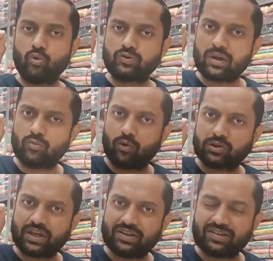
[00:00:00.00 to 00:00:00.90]
उसे
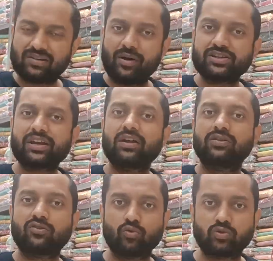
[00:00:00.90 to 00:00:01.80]
बोलते हैं देसी भाषा के
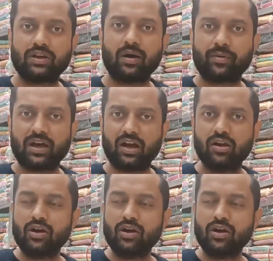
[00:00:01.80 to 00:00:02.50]
अंदर सूती कपड़ा